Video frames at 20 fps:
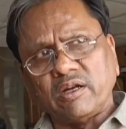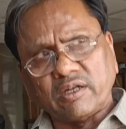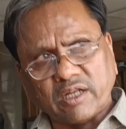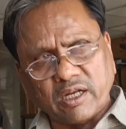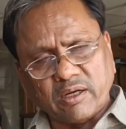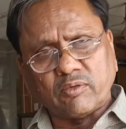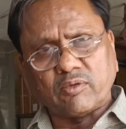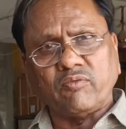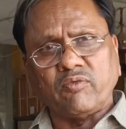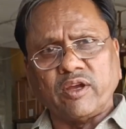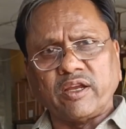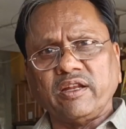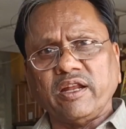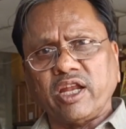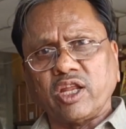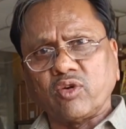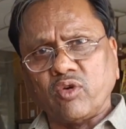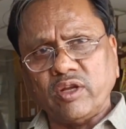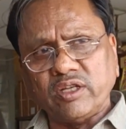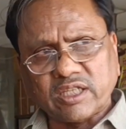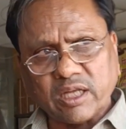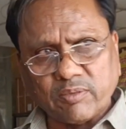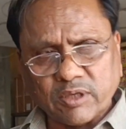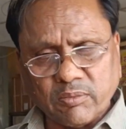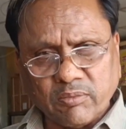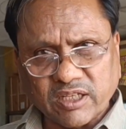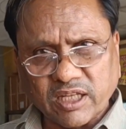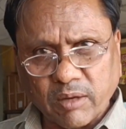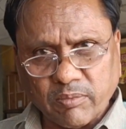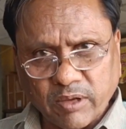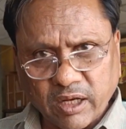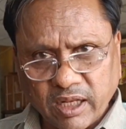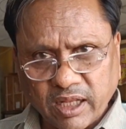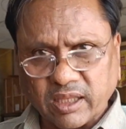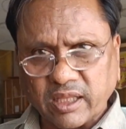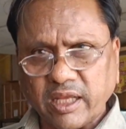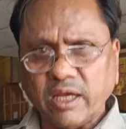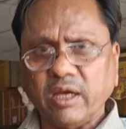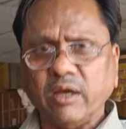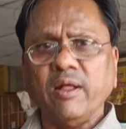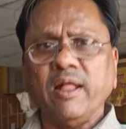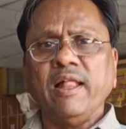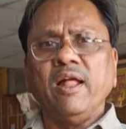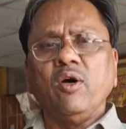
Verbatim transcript: कंटेंट वैज्ञानिकों इस सब जो बाजार में लेते हैं